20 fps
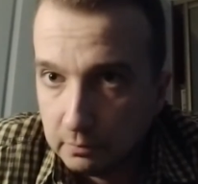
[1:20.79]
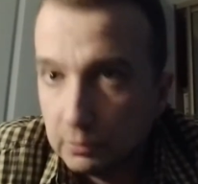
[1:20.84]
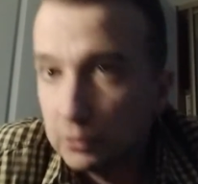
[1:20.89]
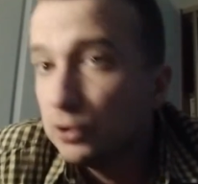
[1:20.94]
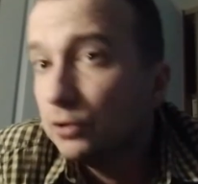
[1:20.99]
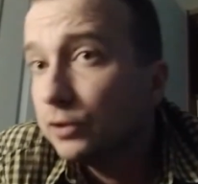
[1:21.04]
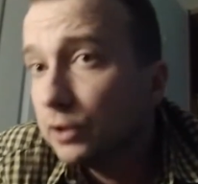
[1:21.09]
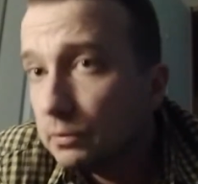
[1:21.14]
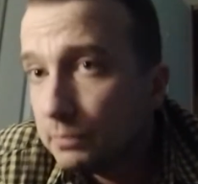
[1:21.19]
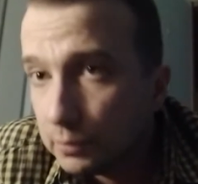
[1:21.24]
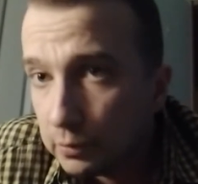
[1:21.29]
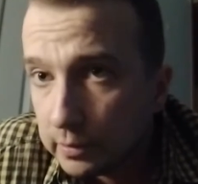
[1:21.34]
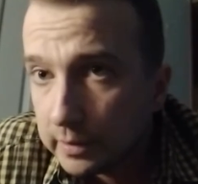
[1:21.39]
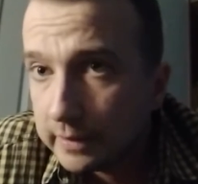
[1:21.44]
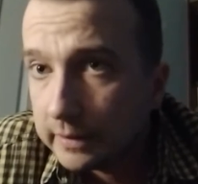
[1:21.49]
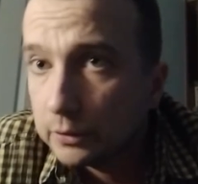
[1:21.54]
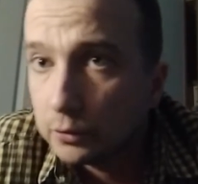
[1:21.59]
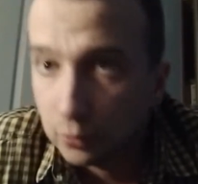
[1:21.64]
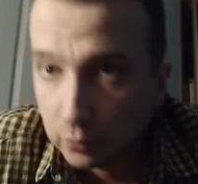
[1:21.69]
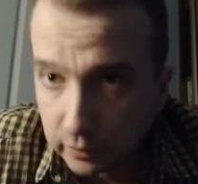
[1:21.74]
Początki
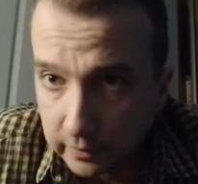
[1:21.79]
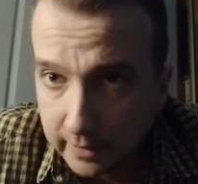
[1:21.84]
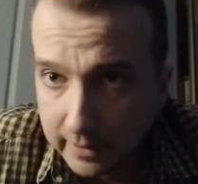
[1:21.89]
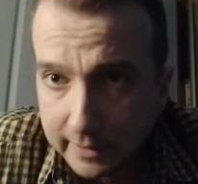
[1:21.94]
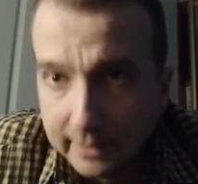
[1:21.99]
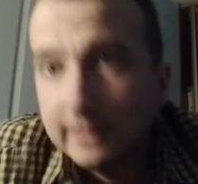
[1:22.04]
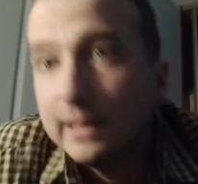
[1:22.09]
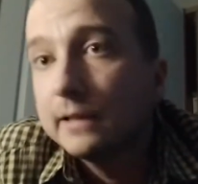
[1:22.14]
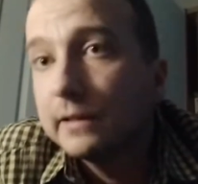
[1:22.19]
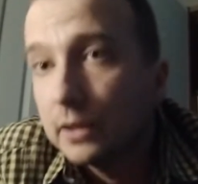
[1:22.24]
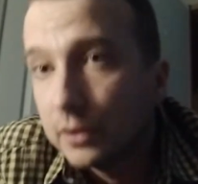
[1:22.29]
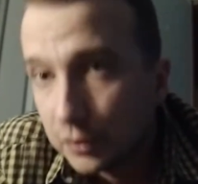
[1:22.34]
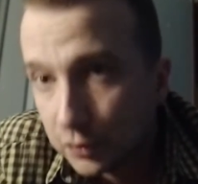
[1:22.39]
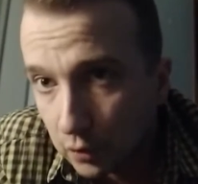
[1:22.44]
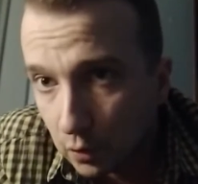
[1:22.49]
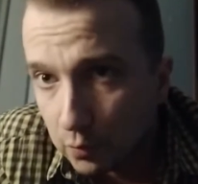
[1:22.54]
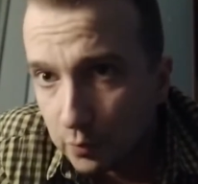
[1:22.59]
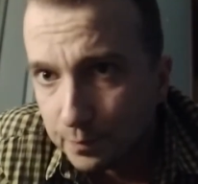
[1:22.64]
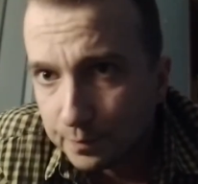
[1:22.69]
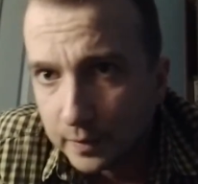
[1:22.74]
były trudne i nadal
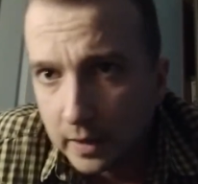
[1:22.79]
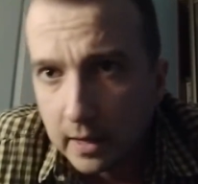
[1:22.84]
są.